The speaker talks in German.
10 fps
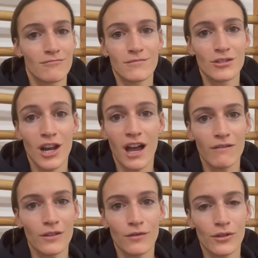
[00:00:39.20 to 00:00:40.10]
Schlaf
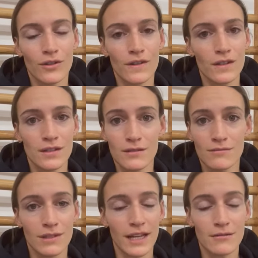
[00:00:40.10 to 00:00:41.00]
ist für uns
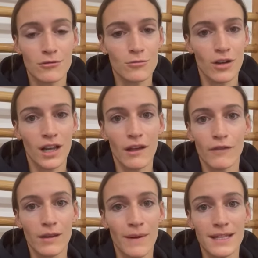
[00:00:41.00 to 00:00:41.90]
Leistungssportler einfach
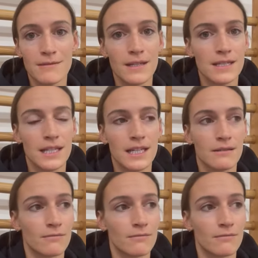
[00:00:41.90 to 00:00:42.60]
immens wichtig.